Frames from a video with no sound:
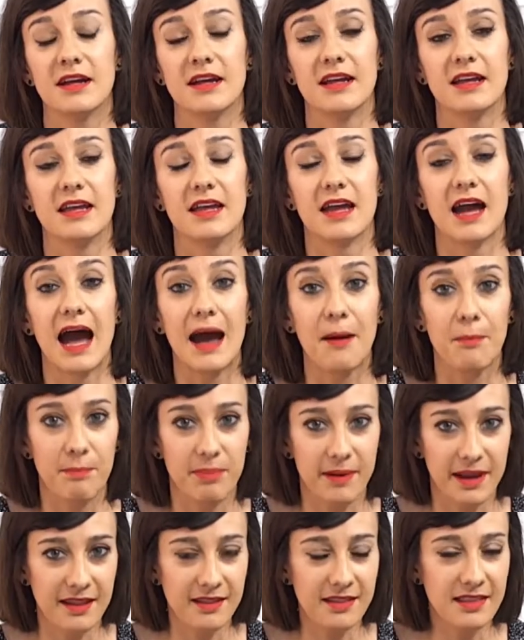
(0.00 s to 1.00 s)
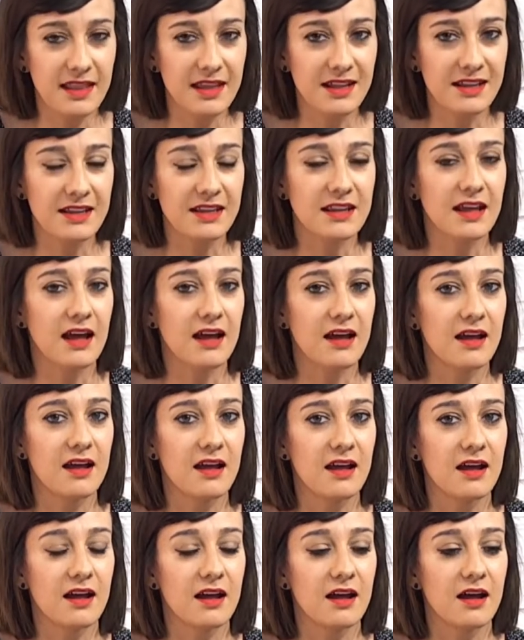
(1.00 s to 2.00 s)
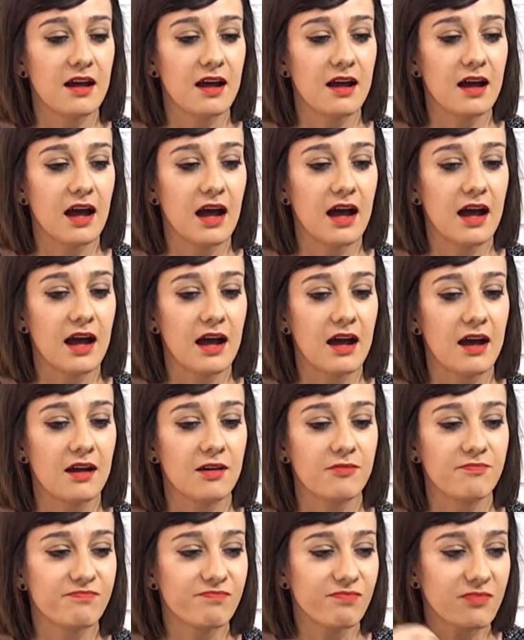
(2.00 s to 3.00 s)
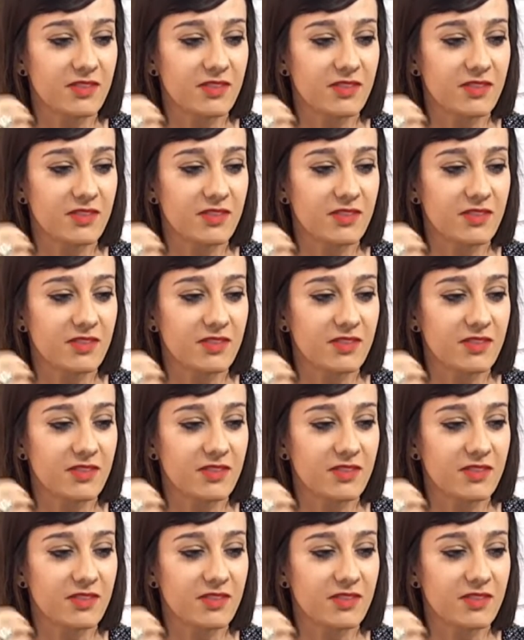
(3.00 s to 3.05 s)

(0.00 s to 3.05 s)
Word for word: eh, aprenden a